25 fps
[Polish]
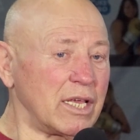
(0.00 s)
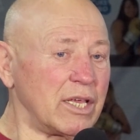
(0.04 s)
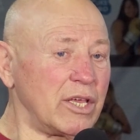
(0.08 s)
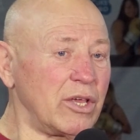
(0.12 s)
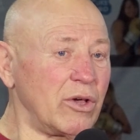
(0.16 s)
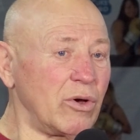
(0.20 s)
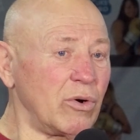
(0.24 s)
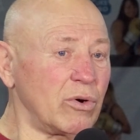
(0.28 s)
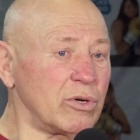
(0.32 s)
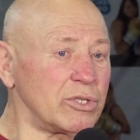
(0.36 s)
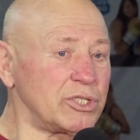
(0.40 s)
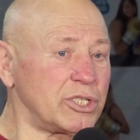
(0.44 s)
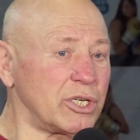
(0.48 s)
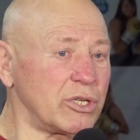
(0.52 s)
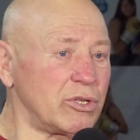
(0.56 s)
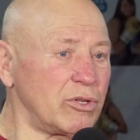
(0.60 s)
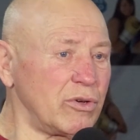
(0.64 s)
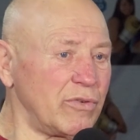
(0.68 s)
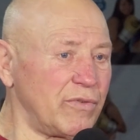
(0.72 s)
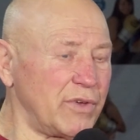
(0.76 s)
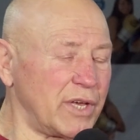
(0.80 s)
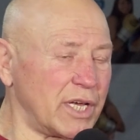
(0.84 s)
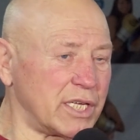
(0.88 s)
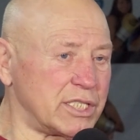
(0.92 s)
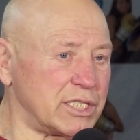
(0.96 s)
I on się
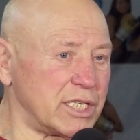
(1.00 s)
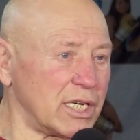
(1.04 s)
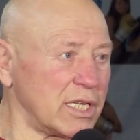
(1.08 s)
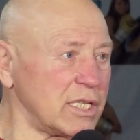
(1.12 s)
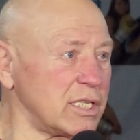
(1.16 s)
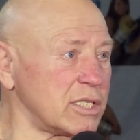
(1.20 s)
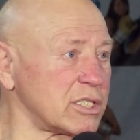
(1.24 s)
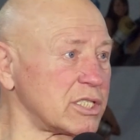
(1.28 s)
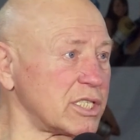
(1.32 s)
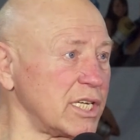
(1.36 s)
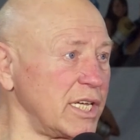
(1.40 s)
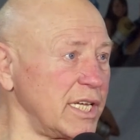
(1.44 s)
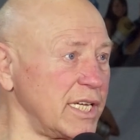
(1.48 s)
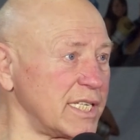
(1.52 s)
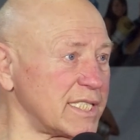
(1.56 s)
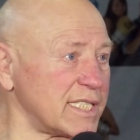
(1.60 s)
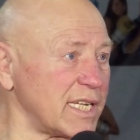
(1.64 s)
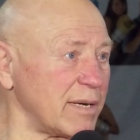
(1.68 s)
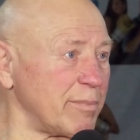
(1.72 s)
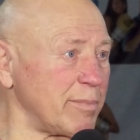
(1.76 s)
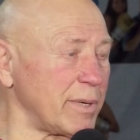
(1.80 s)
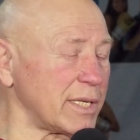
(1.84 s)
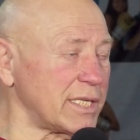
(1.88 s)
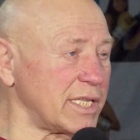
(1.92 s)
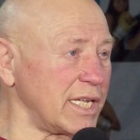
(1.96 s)
dowiedział, że jest
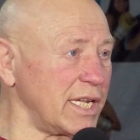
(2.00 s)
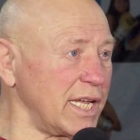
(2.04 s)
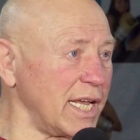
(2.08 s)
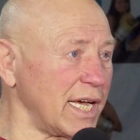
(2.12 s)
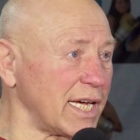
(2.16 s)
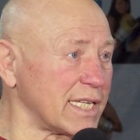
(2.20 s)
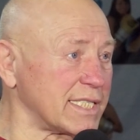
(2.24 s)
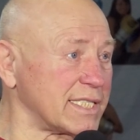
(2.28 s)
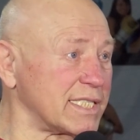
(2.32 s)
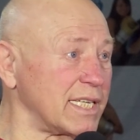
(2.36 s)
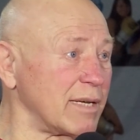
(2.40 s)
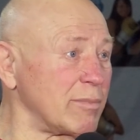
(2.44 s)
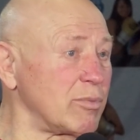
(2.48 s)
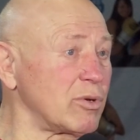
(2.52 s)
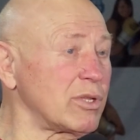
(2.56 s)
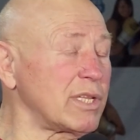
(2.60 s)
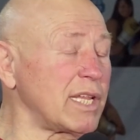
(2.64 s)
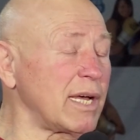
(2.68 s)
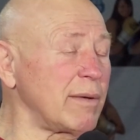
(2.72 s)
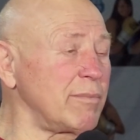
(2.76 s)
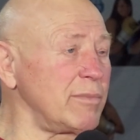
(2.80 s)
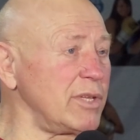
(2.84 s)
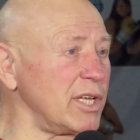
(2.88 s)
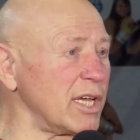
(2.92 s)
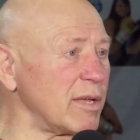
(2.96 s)
repatriacja, bo
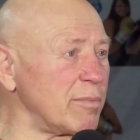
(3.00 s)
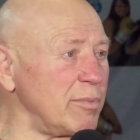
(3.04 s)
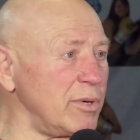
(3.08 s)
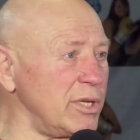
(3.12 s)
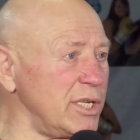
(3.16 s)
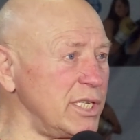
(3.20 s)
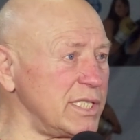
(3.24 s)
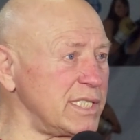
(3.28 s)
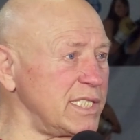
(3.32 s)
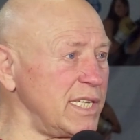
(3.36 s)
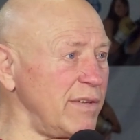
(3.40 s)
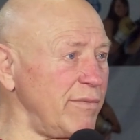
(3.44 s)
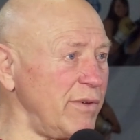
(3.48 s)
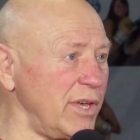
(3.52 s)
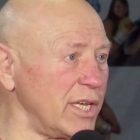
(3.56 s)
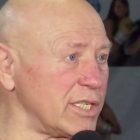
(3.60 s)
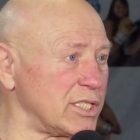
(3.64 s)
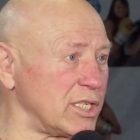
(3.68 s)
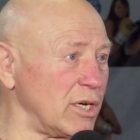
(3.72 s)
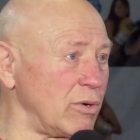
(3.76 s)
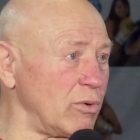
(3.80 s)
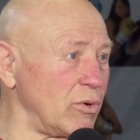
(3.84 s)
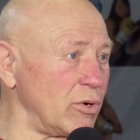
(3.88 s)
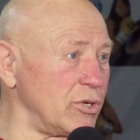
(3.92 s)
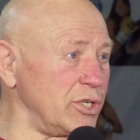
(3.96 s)
tam nikt by nic nie
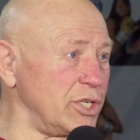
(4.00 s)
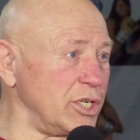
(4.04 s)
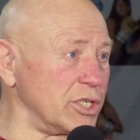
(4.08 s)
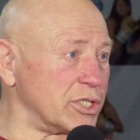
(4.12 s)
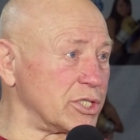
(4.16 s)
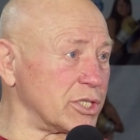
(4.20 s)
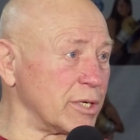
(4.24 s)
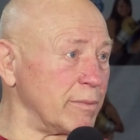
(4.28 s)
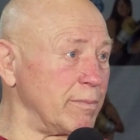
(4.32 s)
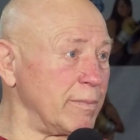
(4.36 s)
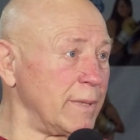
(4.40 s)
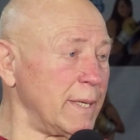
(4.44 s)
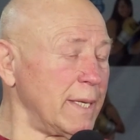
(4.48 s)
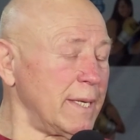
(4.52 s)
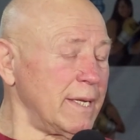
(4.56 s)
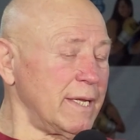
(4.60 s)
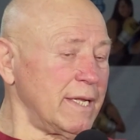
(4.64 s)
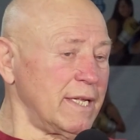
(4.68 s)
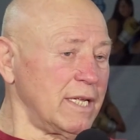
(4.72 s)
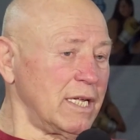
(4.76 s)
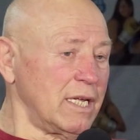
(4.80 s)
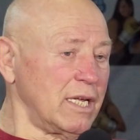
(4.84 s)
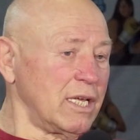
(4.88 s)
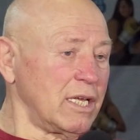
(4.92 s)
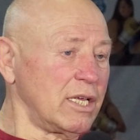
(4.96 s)
wiedział o niczym.
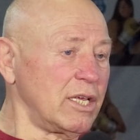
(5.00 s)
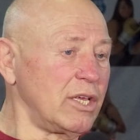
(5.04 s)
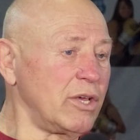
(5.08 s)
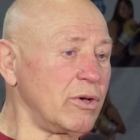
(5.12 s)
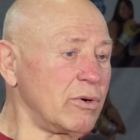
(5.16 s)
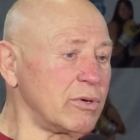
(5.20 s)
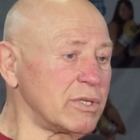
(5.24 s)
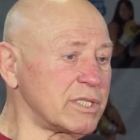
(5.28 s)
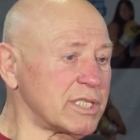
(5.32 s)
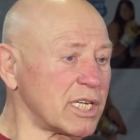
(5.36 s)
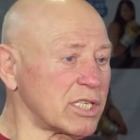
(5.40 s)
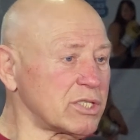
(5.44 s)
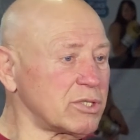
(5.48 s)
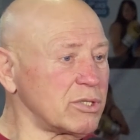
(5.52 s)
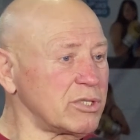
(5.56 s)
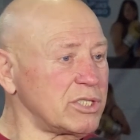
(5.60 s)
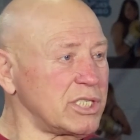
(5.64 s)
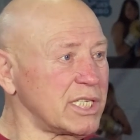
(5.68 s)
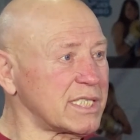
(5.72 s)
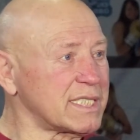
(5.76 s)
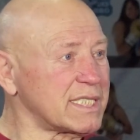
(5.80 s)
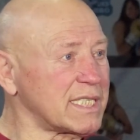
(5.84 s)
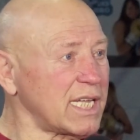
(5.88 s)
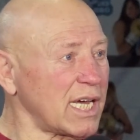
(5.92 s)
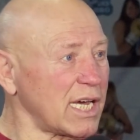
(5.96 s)
I on zaczął
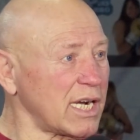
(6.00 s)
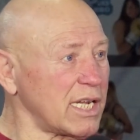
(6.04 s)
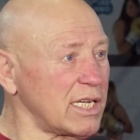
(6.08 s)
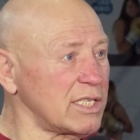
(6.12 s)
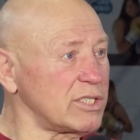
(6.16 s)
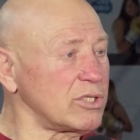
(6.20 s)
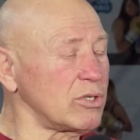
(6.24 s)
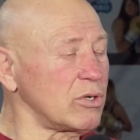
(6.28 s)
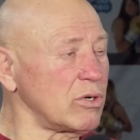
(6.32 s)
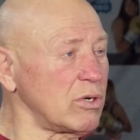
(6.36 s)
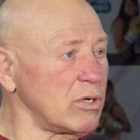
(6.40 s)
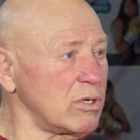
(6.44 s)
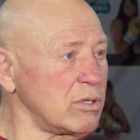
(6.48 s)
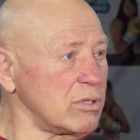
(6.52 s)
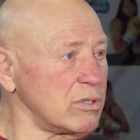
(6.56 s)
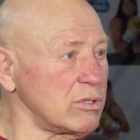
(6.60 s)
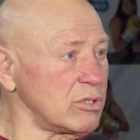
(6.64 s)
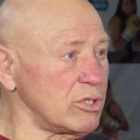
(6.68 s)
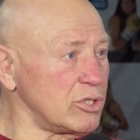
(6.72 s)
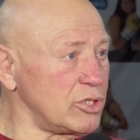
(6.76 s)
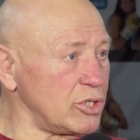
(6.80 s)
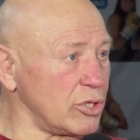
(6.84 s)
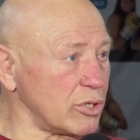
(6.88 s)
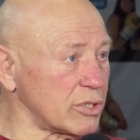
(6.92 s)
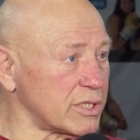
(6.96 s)
się starać o
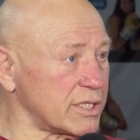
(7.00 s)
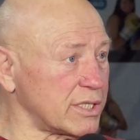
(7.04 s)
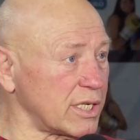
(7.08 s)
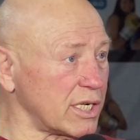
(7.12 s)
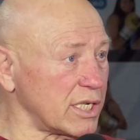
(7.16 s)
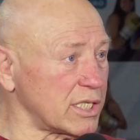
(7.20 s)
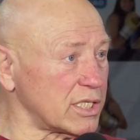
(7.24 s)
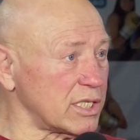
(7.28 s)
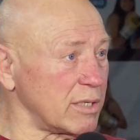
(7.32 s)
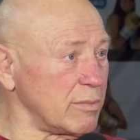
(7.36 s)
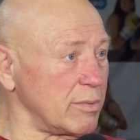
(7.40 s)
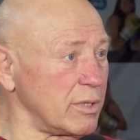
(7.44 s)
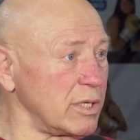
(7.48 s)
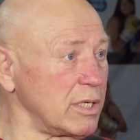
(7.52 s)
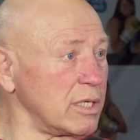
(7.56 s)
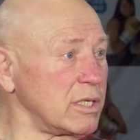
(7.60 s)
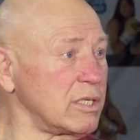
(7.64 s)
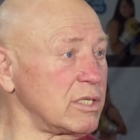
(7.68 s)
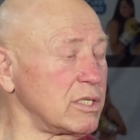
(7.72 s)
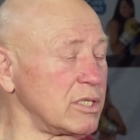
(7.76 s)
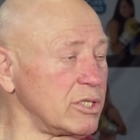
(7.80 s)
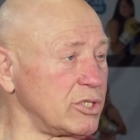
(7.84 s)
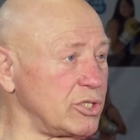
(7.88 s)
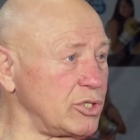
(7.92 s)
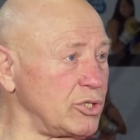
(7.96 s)
siostrę, żeby
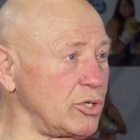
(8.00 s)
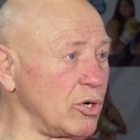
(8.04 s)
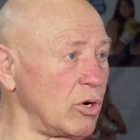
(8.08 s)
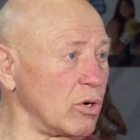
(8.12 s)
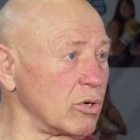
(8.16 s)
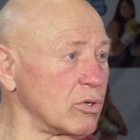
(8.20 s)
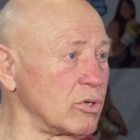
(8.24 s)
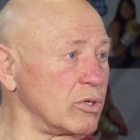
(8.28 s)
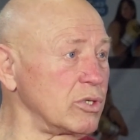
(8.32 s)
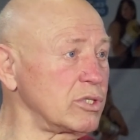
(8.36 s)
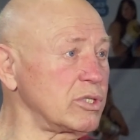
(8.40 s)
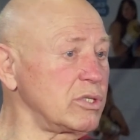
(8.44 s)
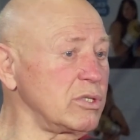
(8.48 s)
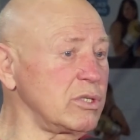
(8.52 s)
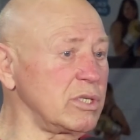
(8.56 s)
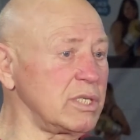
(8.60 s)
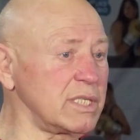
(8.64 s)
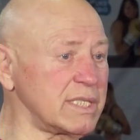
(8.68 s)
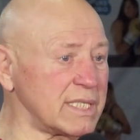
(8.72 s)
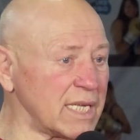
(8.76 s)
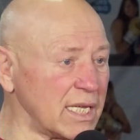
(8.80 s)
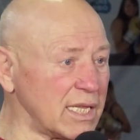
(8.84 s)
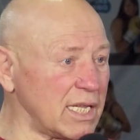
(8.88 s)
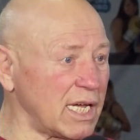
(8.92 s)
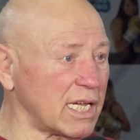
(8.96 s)
ściągnąć. No
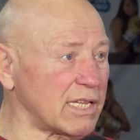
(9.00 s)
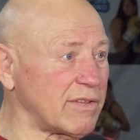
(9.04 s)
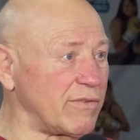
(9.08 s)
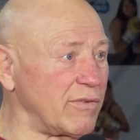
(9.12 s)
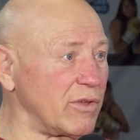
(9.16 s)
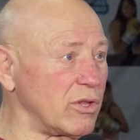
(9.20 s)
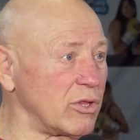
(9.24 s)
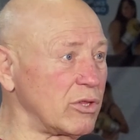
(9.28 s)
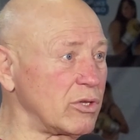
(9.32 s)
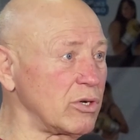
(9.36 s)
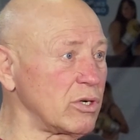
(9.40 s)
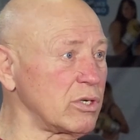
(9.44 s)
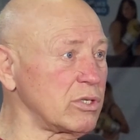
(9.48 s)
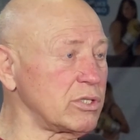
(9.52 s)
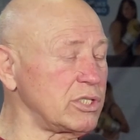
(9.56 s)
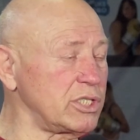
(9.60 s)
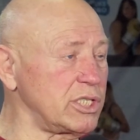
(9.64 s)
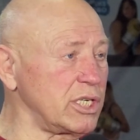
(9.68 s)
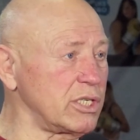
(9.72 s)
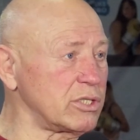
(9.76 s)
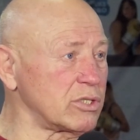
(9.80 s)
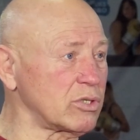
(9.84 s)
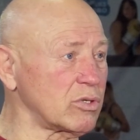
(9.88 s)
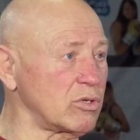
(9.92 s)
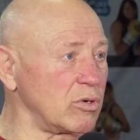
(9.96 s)
i załatwił to,
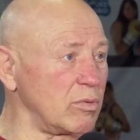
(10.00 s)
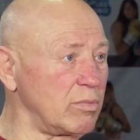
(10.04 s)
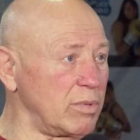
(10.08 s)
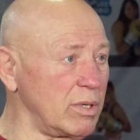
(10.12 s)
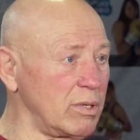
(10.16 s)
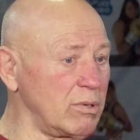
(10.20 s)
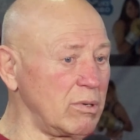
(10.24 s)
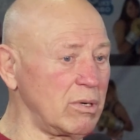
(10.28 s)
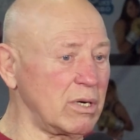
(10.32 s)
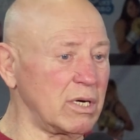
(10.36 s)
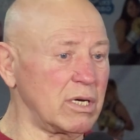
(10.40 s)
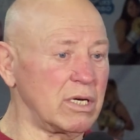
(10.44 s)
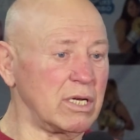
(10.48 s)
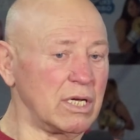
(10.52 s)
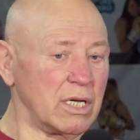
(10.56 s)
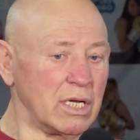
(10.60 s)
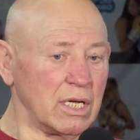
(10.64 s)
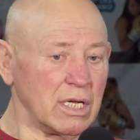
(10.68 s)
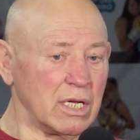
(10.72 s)
ciężko było,